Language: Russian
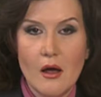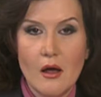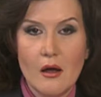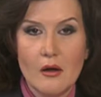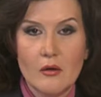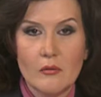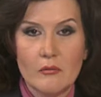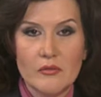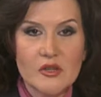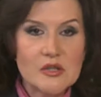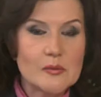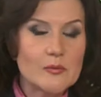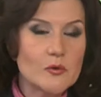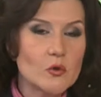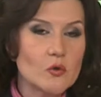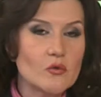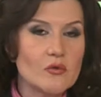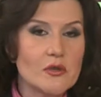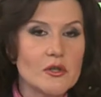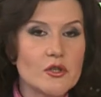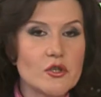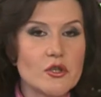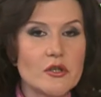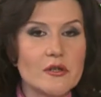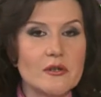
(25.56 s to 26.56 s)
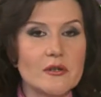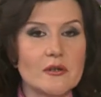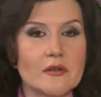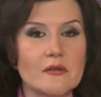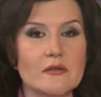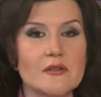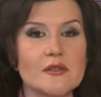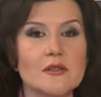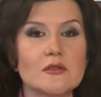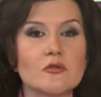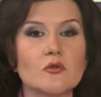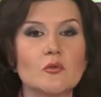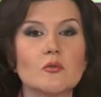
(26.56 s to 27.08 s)
Без преувеличения к
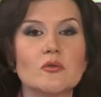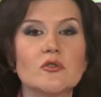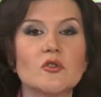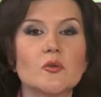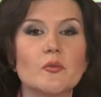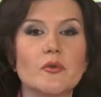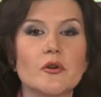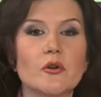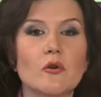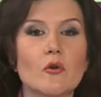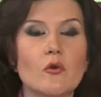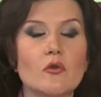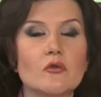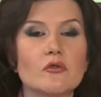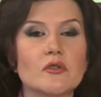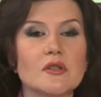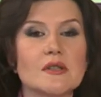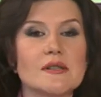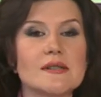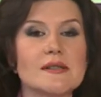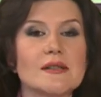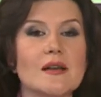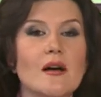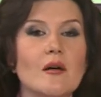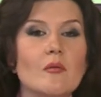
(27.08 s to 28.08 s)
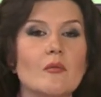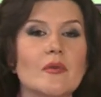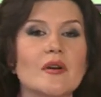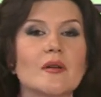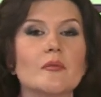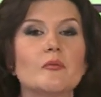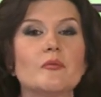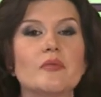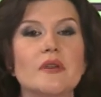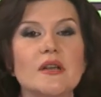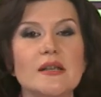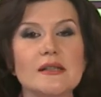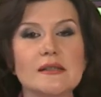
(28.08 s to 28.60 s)
визиту было приковано самое
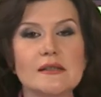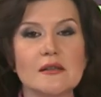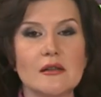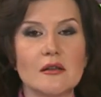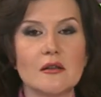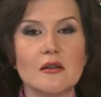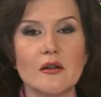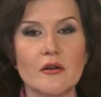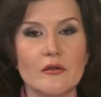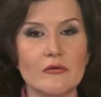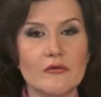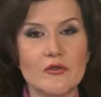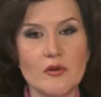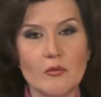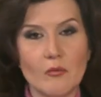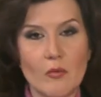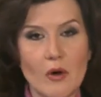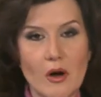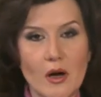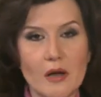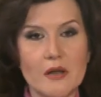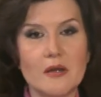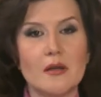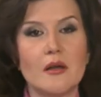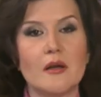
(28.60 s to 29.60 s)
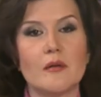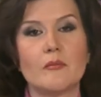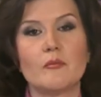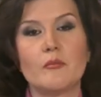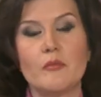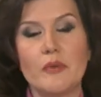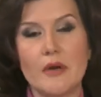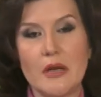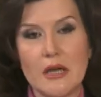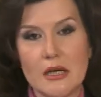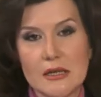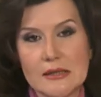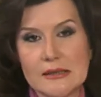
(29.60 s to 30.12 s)
пристальное внимание
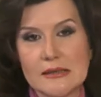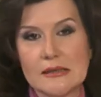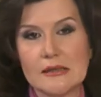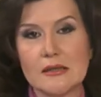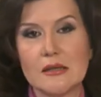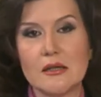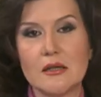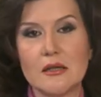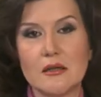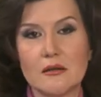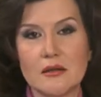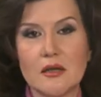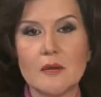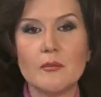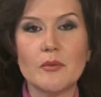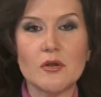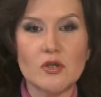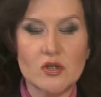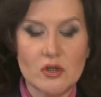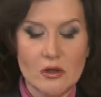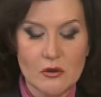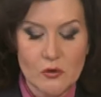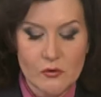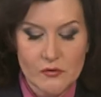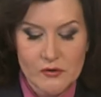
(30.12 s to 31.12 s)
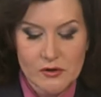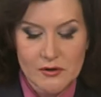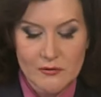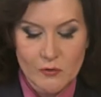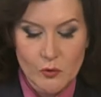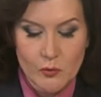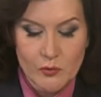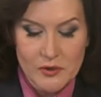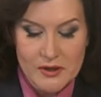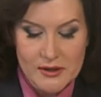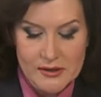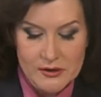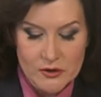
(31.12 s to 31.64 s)
прессы, да, пожалуй,
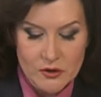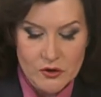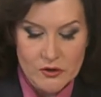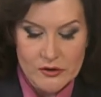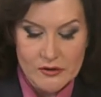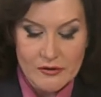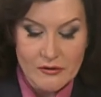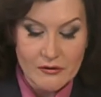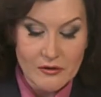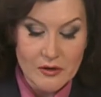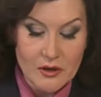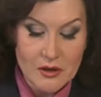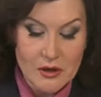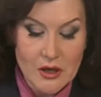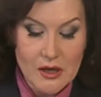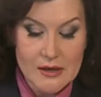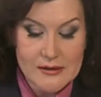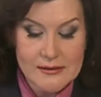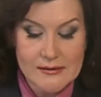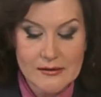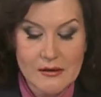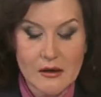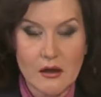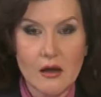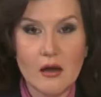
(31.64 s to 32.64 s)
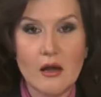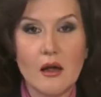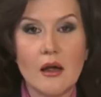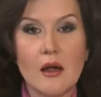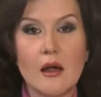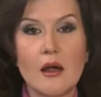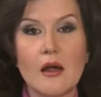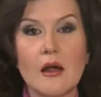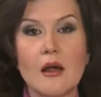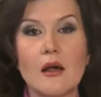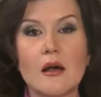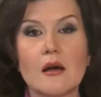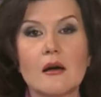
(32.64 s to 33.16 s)
всего политического класса.
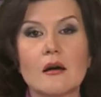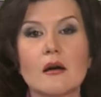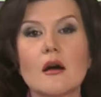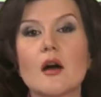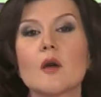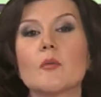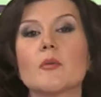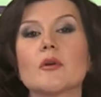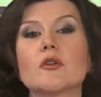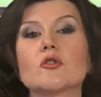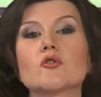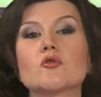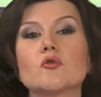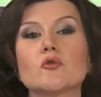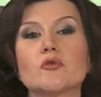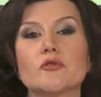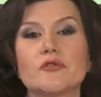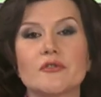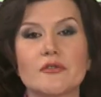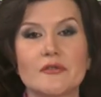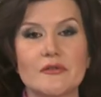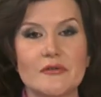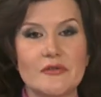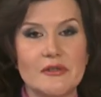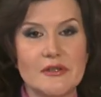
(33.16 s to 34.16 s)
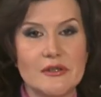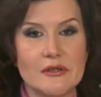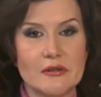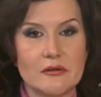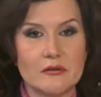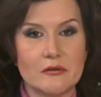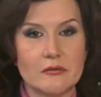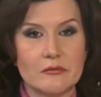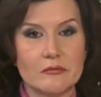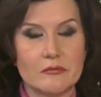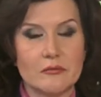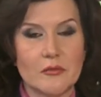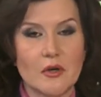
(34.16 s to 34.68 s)
Как прошел этот
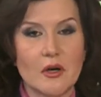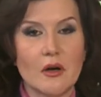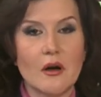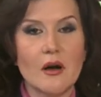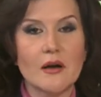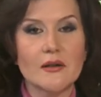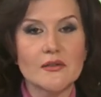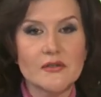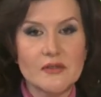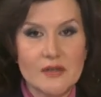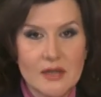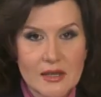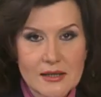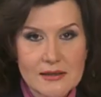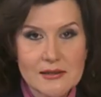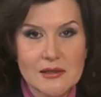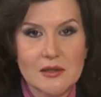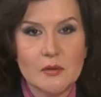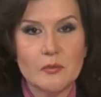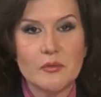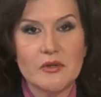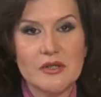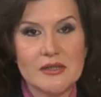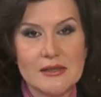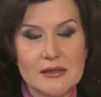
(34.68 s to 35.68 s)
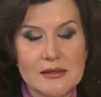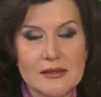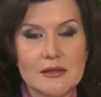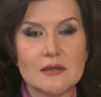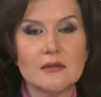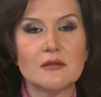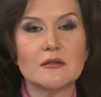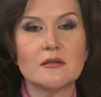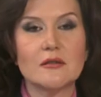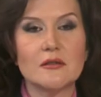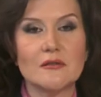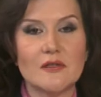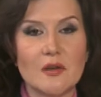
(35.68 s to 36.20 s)
визит? Как встретили
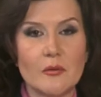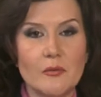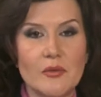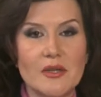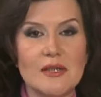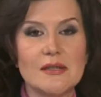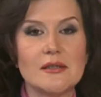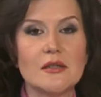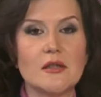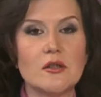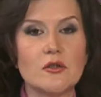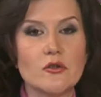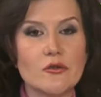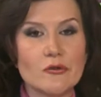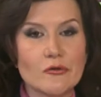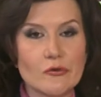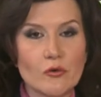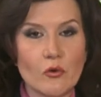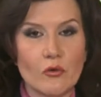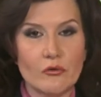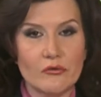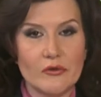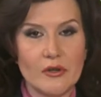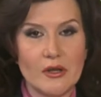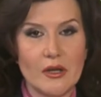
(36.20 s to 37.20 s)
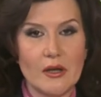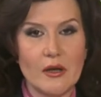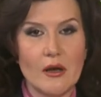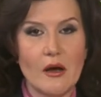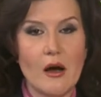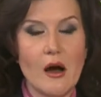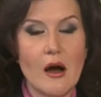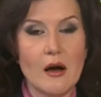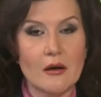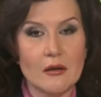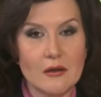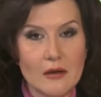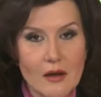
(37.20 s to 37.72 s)
президента европейские чиновники?
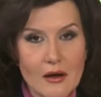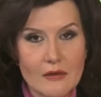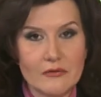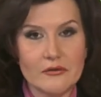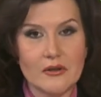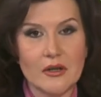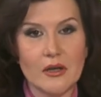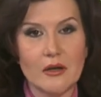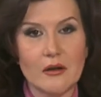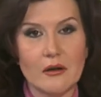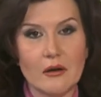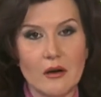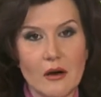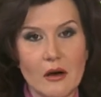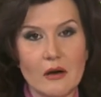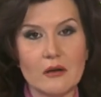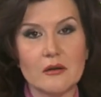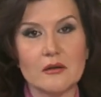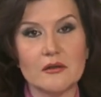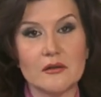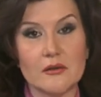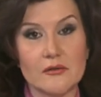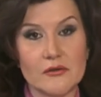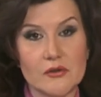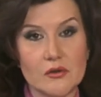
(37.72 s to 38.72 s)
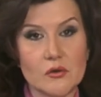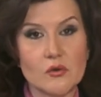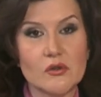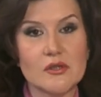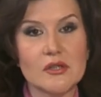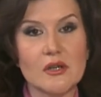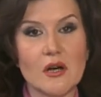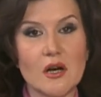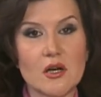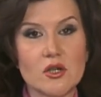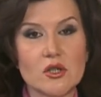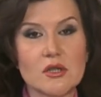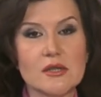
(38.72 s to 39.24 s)
А главное, как это все
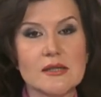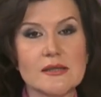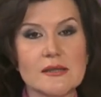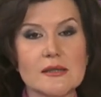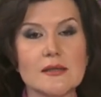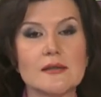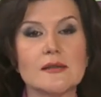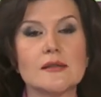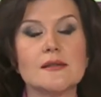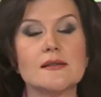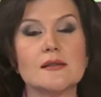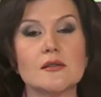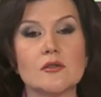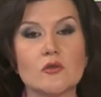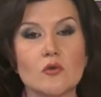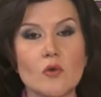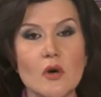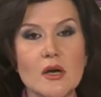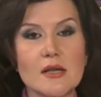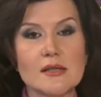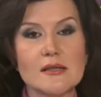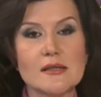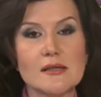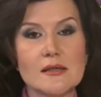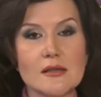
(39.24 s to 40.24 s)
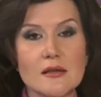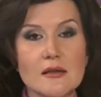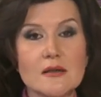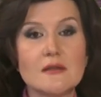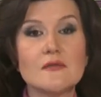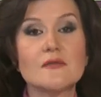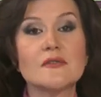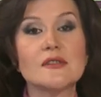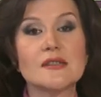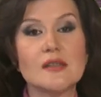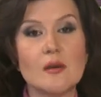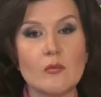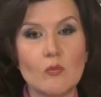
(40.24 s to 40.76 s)
скажется на ситуации
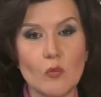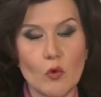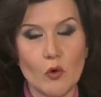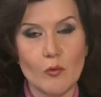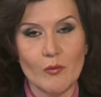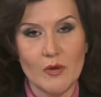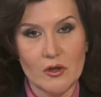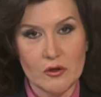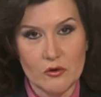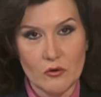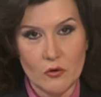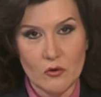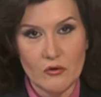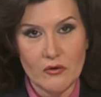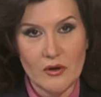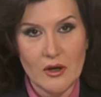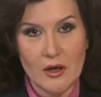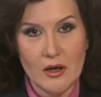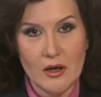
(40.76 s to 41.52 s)
в самой Молдове?